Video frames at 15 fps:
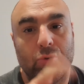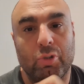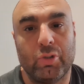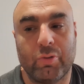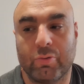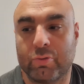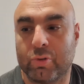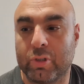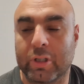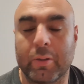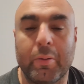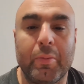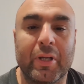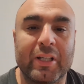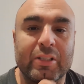je vais vous donner quand
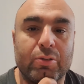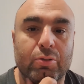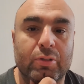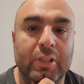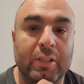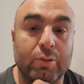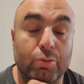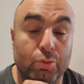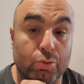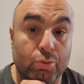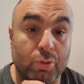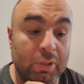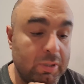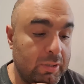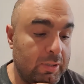même les résultats de ce
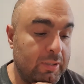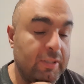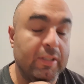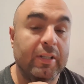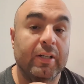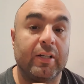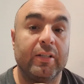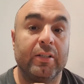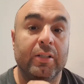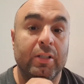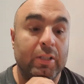soir. Hein